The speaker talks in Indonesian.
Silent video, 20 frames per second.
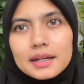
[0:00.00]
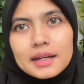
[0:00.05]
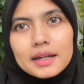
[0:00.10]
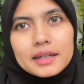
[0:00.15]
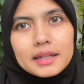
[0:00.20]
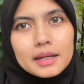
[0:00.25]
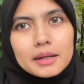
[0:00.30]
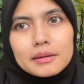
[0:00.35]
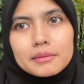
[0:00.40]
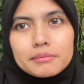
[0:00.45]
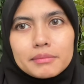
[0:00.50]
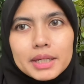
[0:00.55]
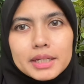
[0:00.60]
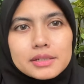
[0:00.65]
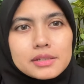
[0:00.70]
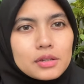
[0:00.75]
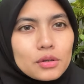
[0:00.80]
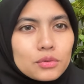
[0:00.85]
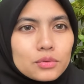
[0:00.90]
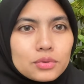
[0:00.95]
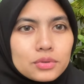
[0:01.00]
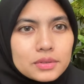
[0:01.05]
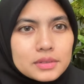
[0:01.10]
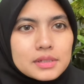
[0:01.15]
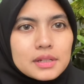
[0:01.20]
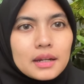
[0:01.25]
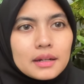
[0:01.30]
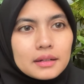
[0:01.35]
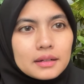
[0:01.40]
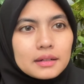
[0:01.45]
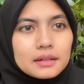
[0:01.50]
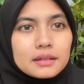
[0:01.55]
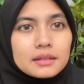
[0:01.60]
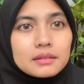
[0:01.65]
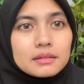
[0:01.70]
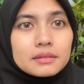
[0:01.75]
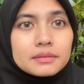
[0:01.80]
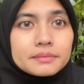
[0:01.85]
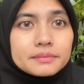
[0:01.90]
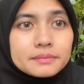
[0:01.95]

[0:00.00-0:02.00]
kayak background hujannya gitu.